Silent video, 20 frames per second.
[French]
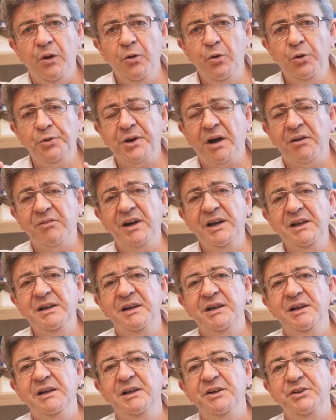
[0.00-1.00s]
le travail
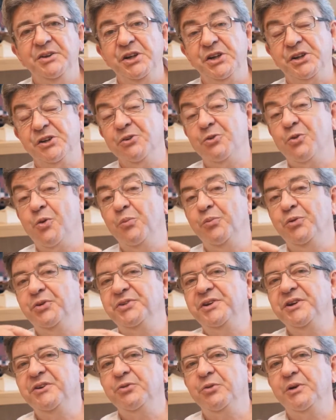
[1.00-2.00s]
des gens qui ont
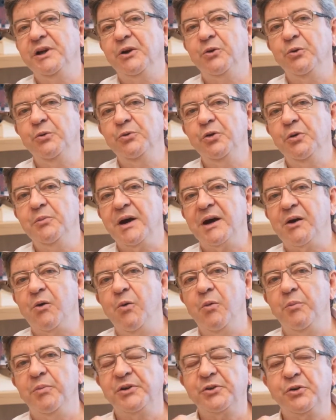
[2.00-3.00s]
bossé sur les comptes de
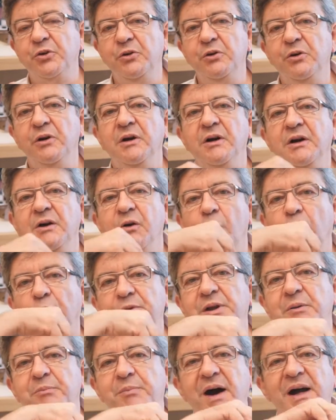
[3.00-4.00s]
Macron. Parce que au
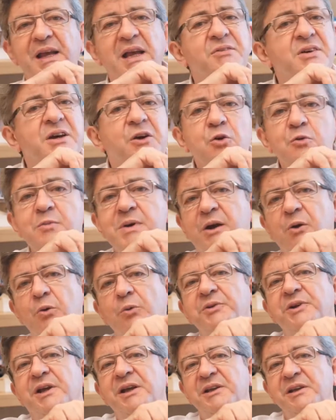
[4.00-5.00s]
départ, il n'y avait que mes
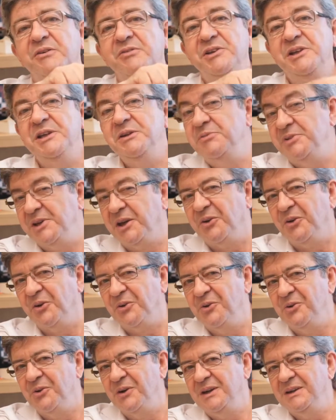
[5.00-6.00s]
comptes qui étaient visibles, c'est
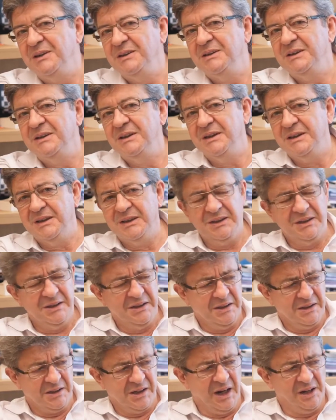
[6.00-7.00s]
curieux, hein,
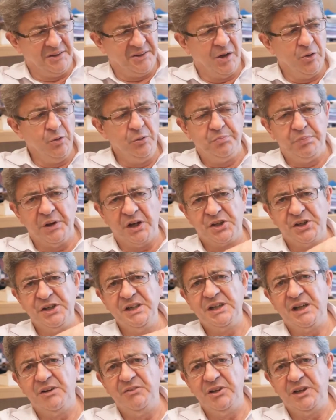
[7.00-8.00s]
grâce à l'autre
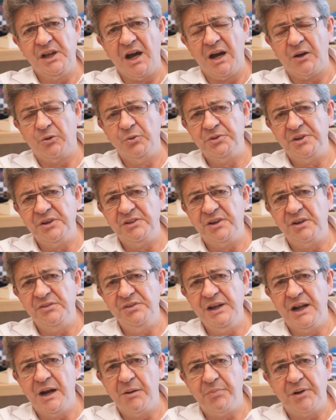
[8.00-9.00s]
perché qui avait été raconté sa
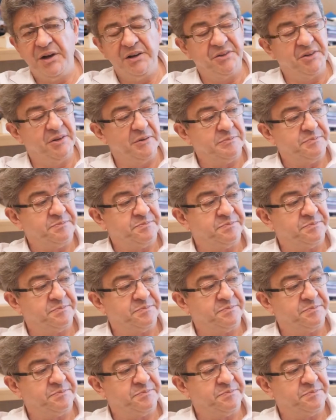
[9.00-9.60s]
vie à la presse.